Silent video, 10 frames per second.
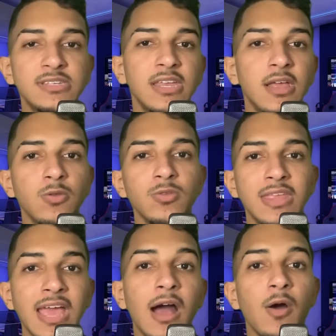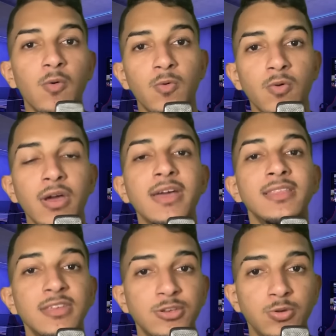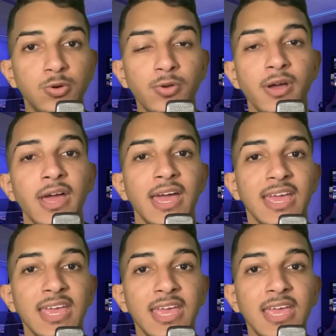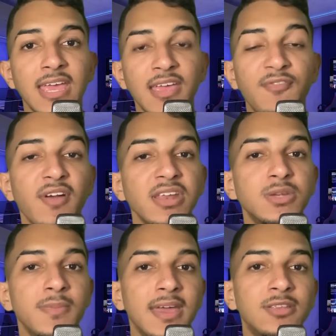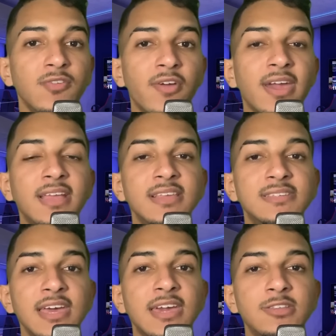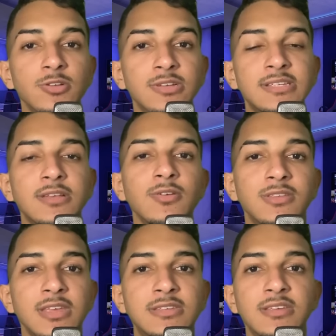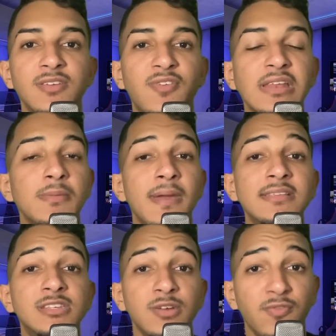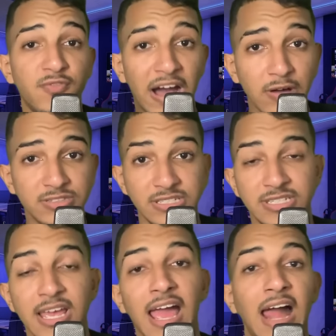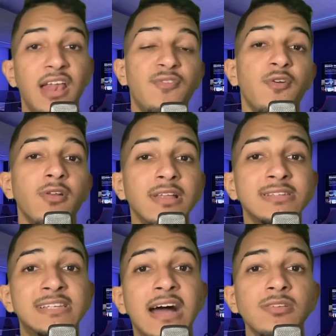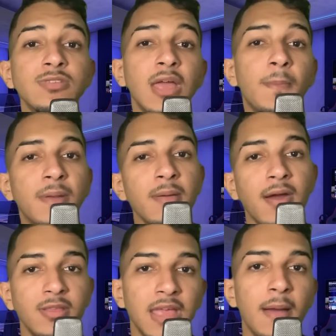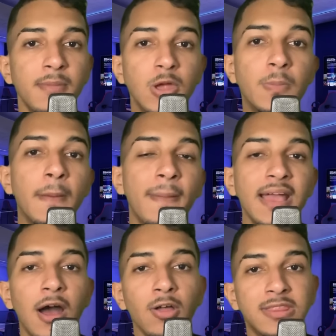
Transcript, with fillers: que seria no dia 1 de junho. E infelizmente eu venho aqui dizer que todas essas notícias, infelizmente, são falsas. Elas foram lançadas no dia 1 de abril para pegar o